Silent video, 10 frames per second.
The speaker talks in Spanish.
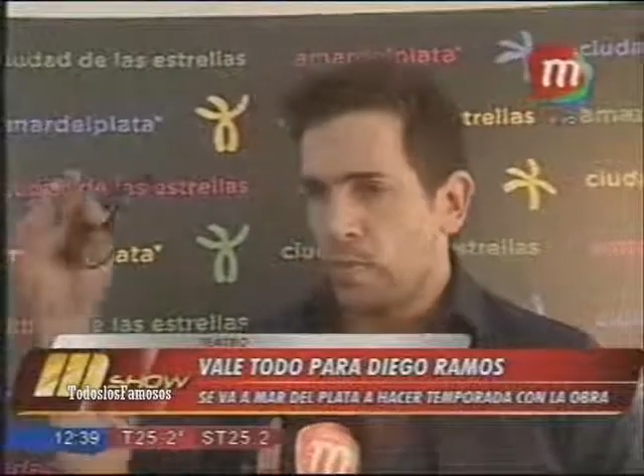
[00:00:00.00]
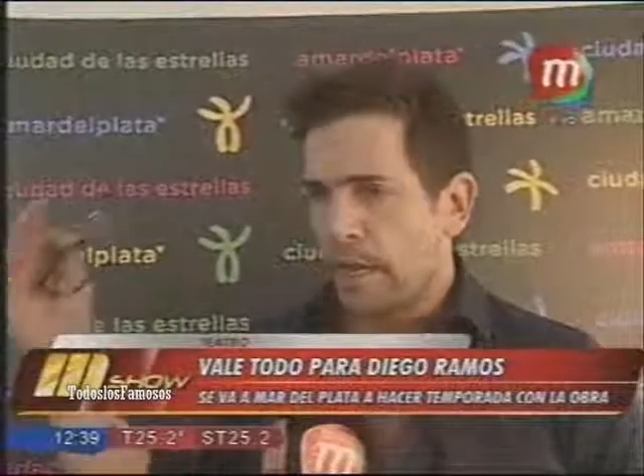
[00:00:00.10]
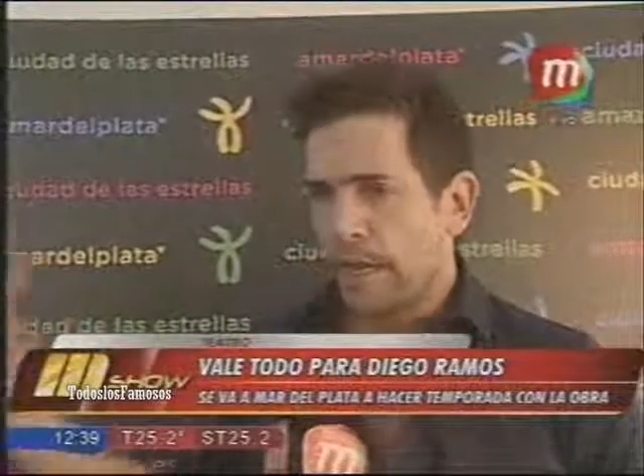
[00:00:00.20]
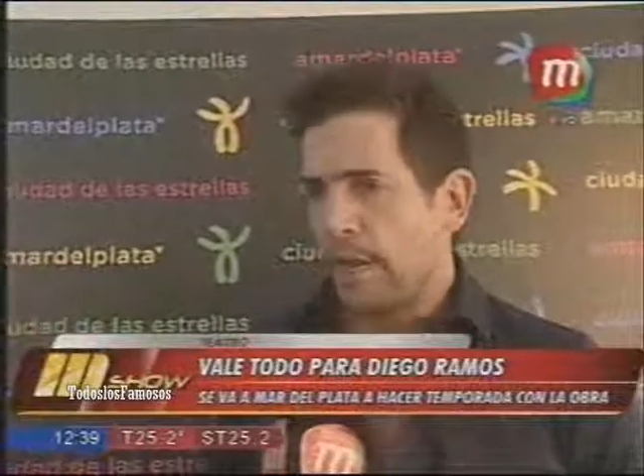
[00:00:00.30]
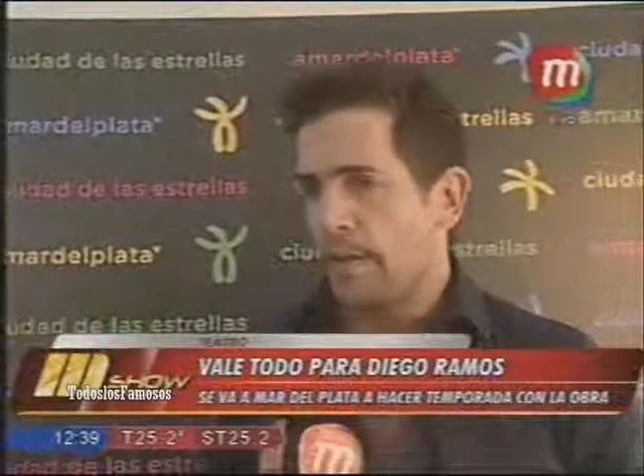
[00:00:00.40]

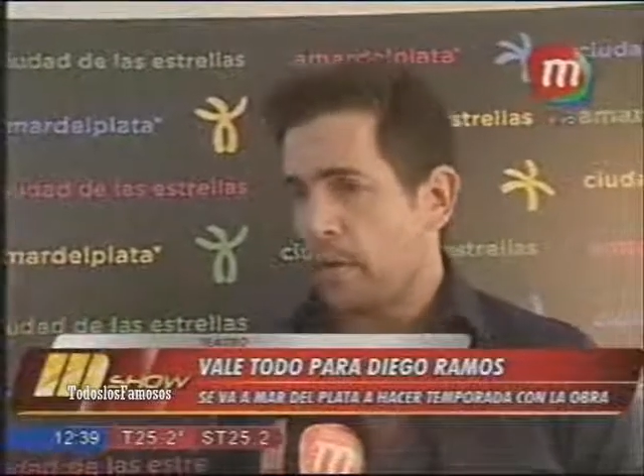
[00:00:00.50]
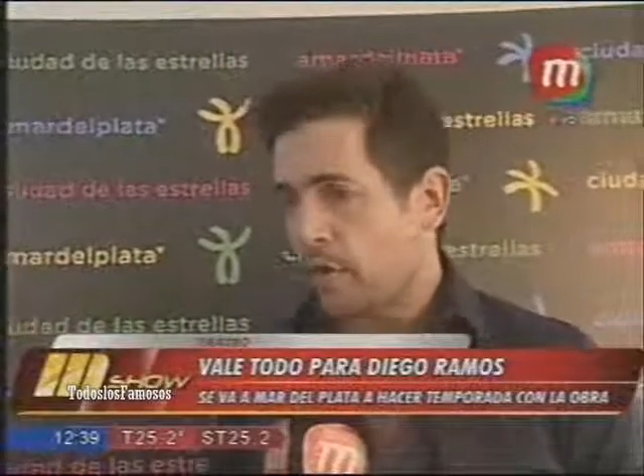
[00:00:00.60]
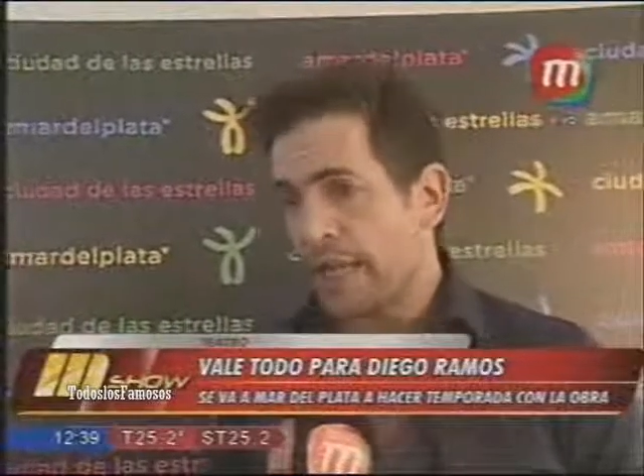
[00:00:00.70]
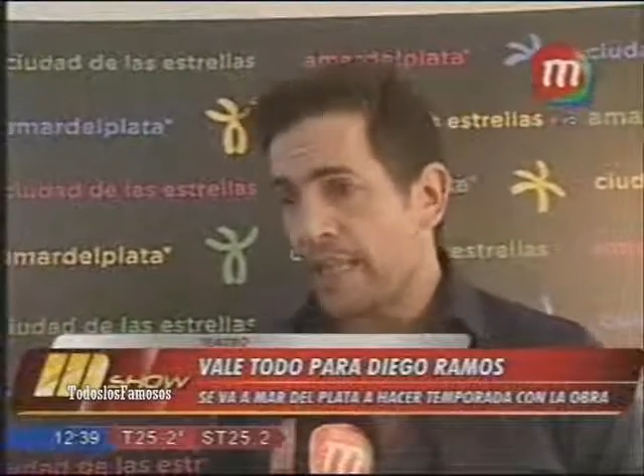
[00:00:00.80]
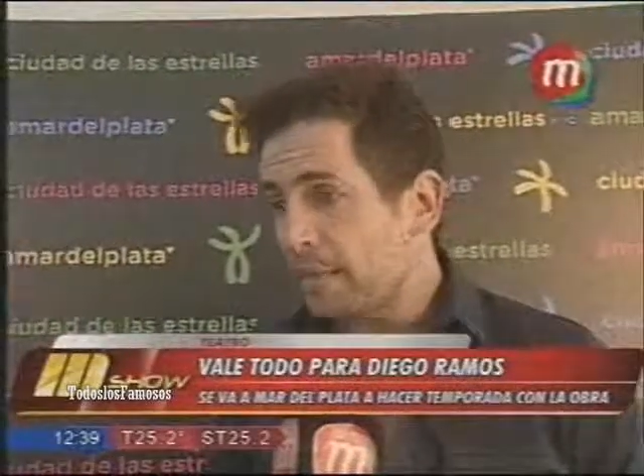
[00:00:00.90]
eh,
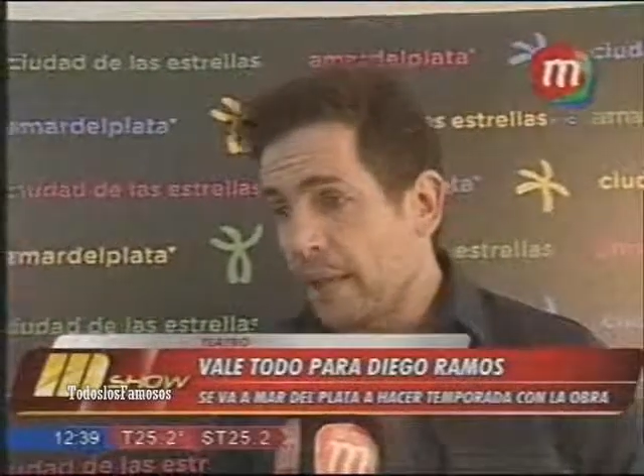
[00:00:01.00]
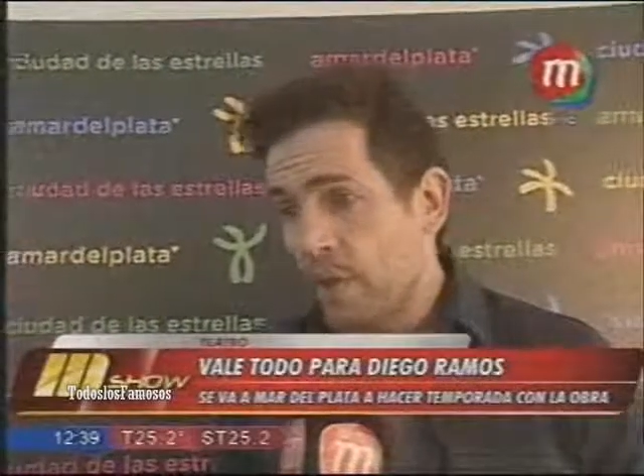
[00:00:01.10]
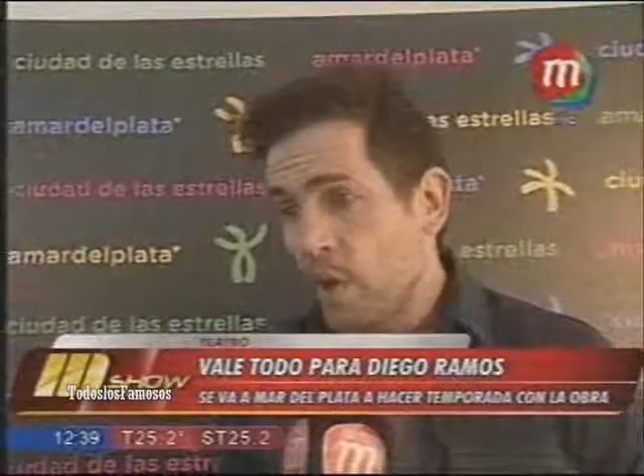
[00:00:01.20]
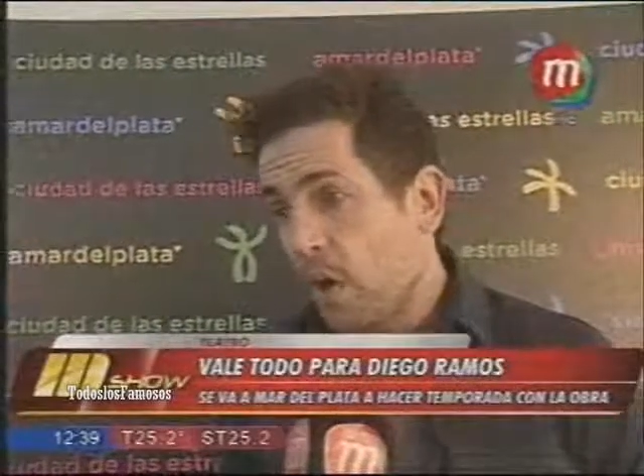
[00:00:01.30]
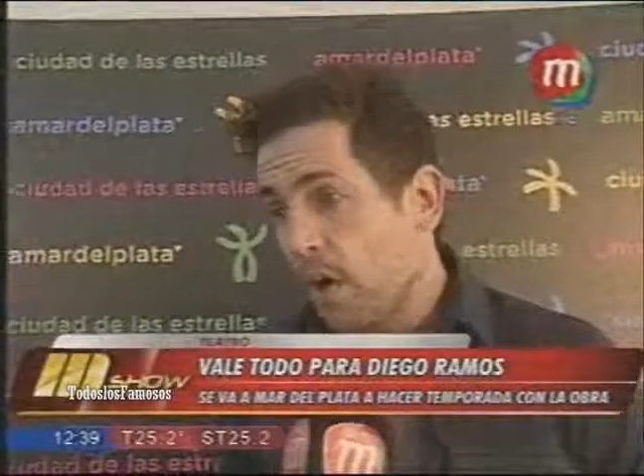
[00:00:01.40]
orquesta en
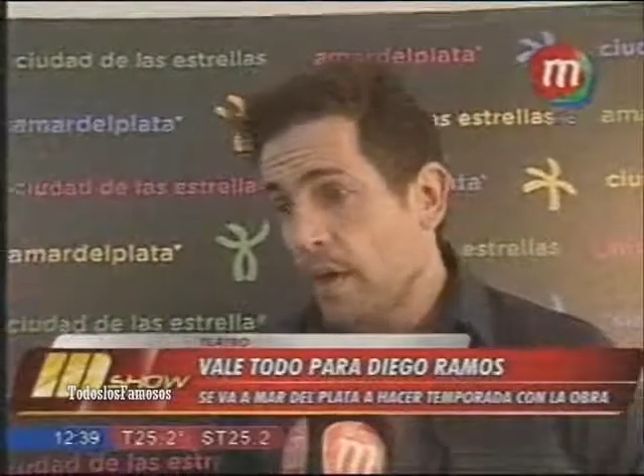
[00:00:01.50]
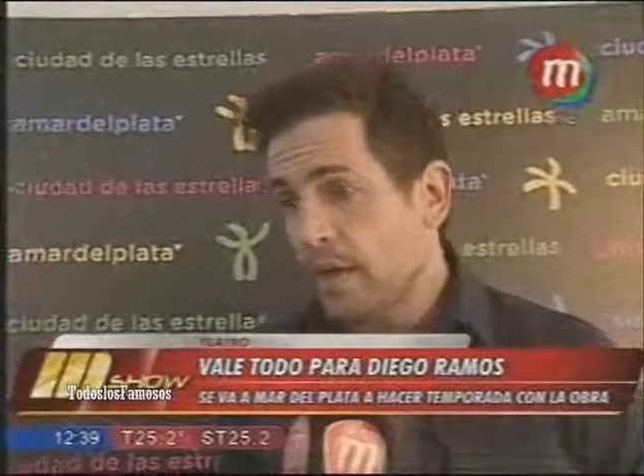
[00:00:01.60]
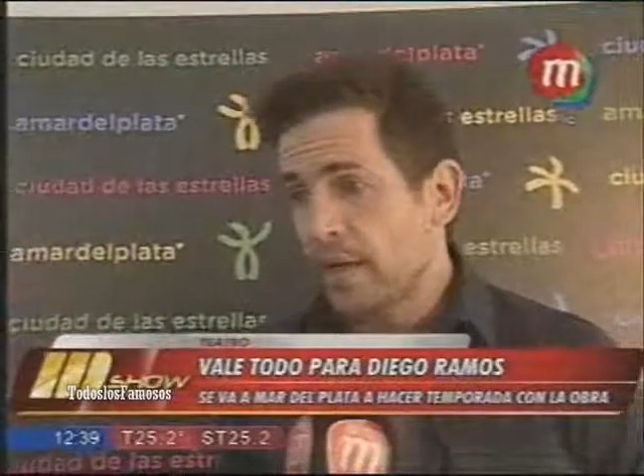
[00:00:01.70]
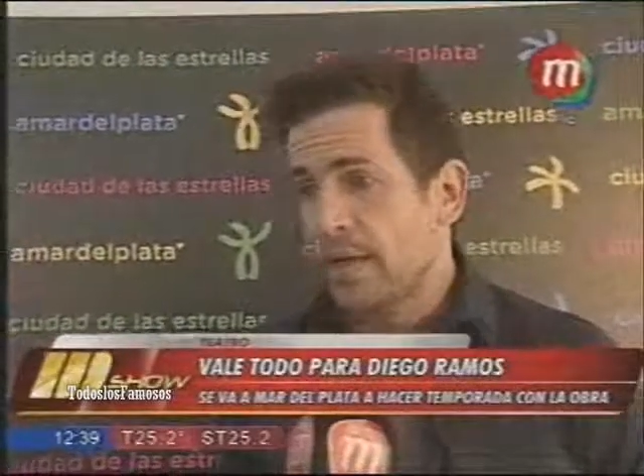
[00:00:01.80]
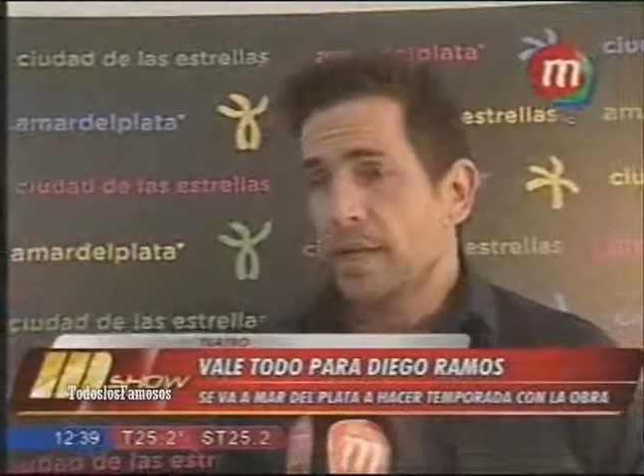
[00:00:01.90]
vivo
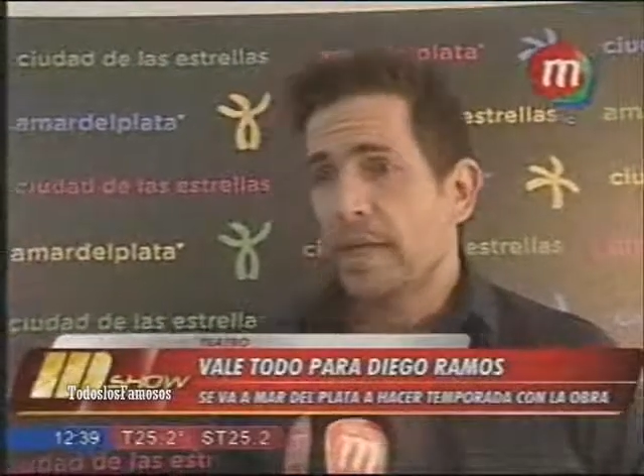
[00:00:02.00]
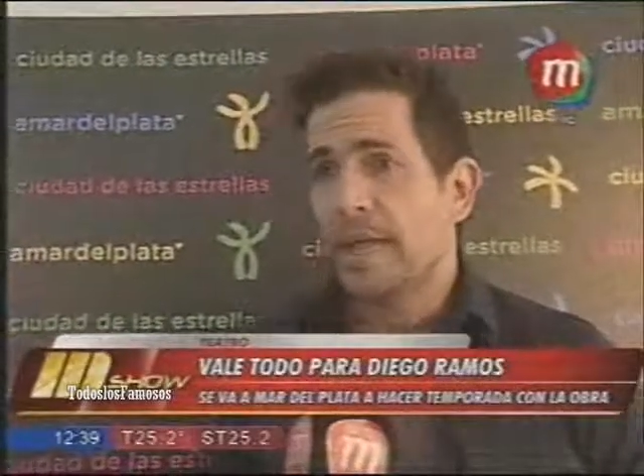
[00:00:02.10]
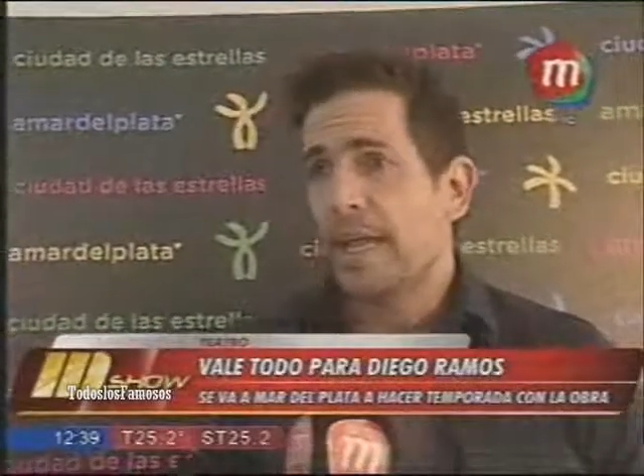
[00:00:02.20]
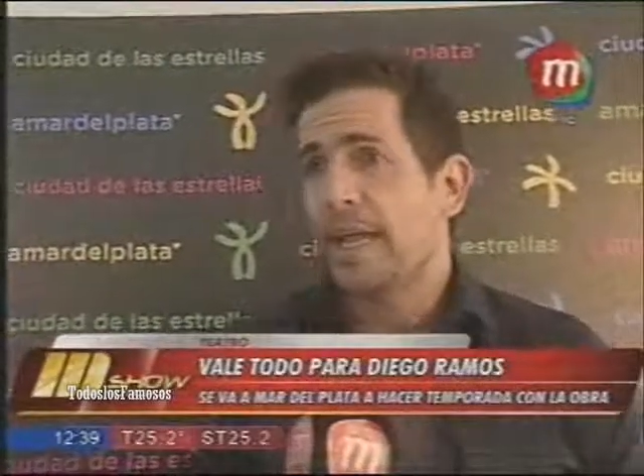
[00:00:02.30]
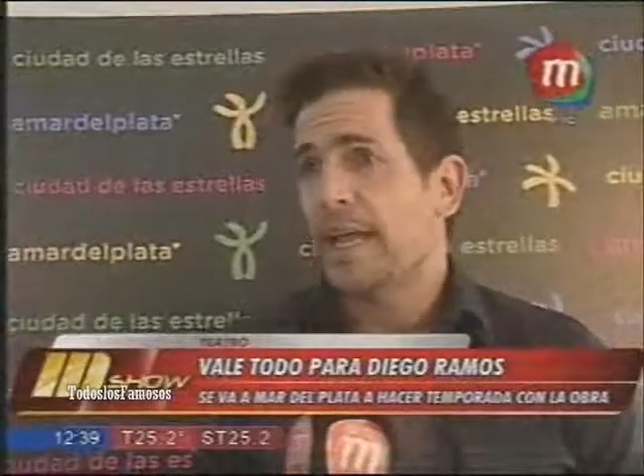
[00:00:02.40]

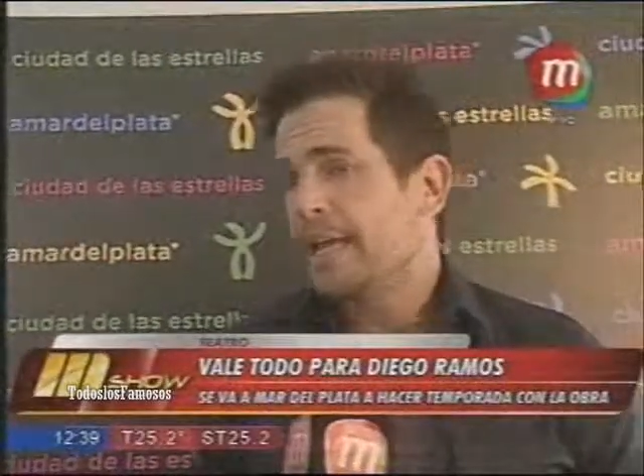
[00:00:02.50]
eh,